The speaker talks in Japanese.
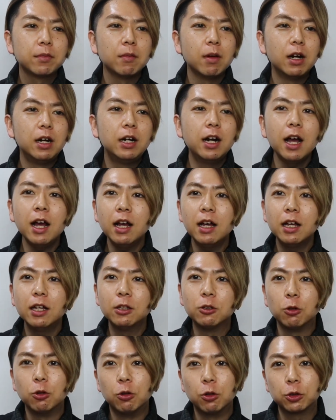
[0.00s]
ラ
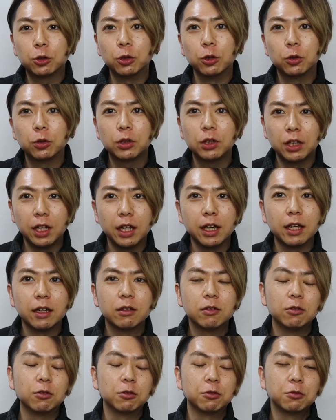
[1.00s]
の音って、こ
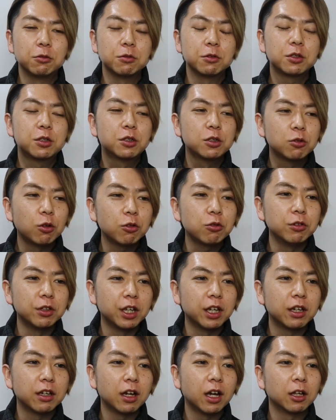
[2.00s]
の、すごく
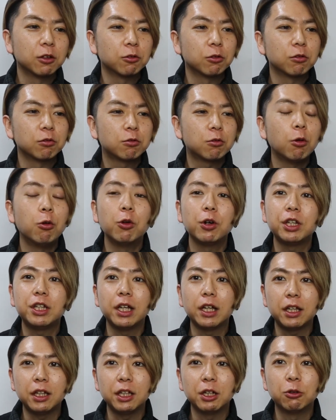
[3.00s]
ね、あの、好意
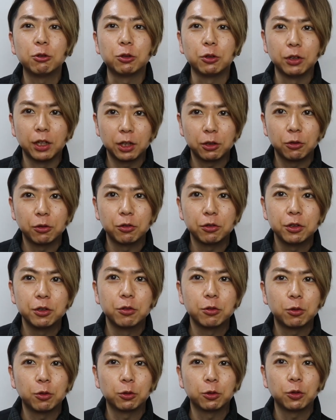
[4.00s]
的な音だとい
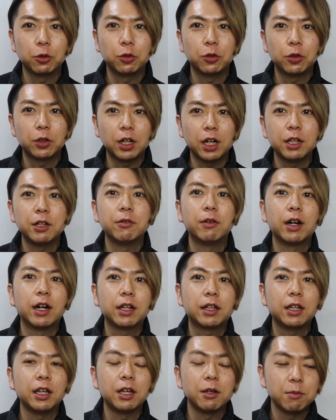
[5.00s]
うことが言わ
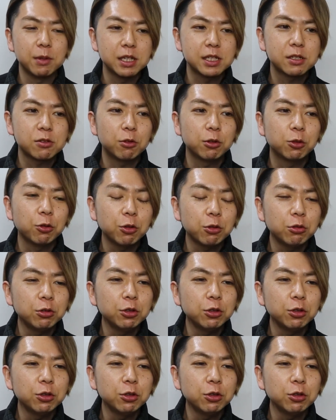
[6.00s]
れています。これどういうこ